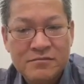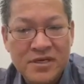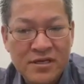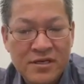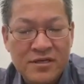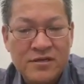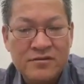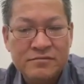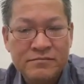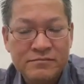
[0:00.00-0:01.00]
mình nước là
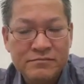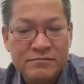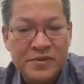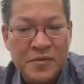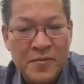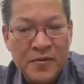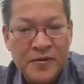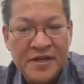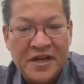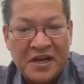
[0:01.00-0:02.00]
nông thì phục
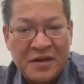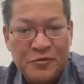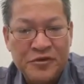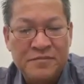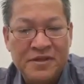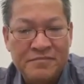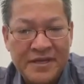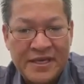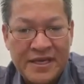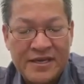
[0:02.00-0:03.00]
lộ ní nè nè mui cả miền
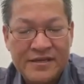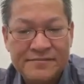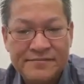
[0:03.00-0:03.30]
pành hà này